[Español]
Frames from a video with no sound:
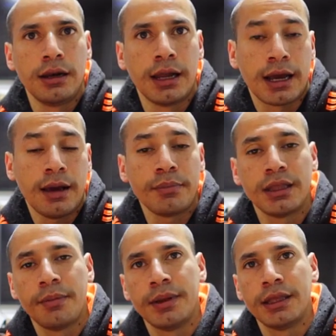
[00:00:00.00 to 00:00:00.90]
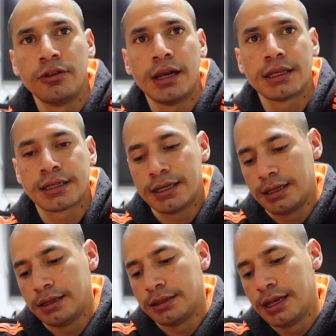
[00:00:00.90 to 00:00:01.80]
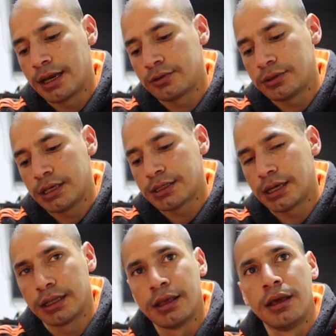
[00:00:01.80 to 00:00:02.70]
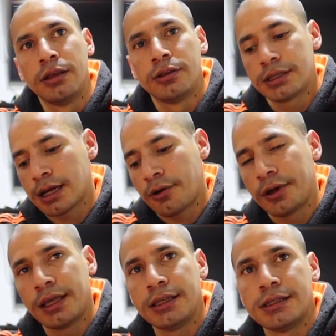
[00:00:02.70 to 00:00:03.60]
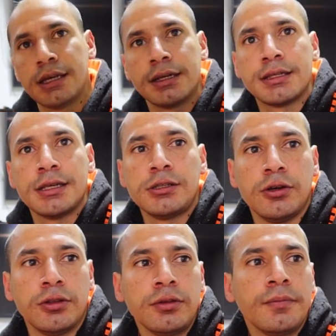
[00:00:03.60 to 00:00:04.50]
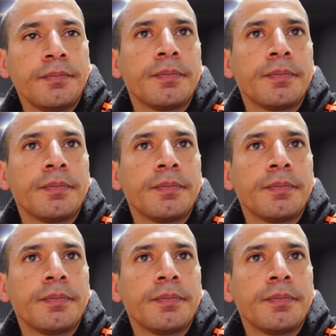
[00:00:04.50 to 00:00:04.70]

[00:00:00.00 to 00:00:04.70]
la cambien dependiendo de, las que, la que ustedes tengan. Entonces acá voy a iniciar sesión.